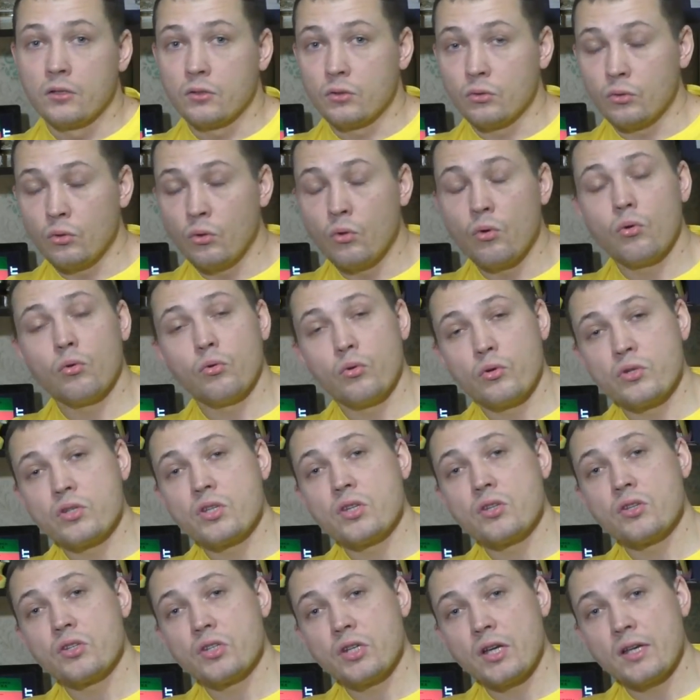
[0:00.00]
то
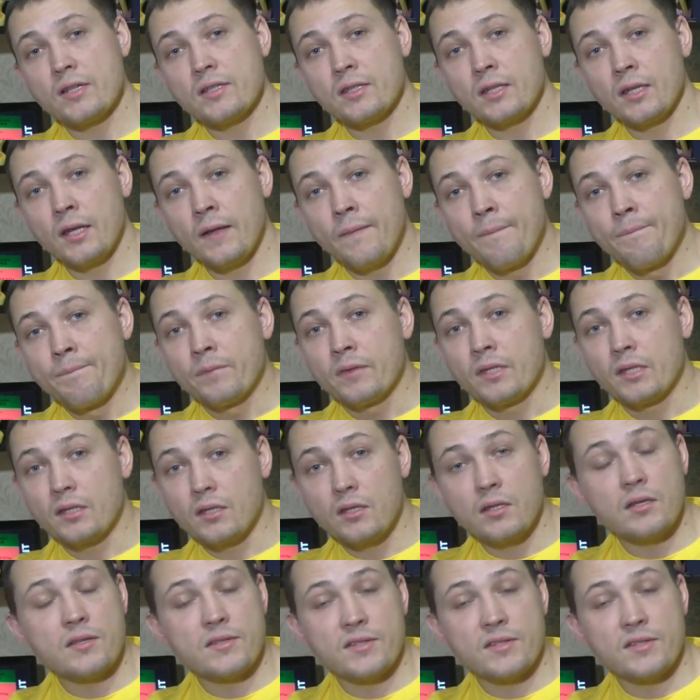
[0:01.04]
очень часто такие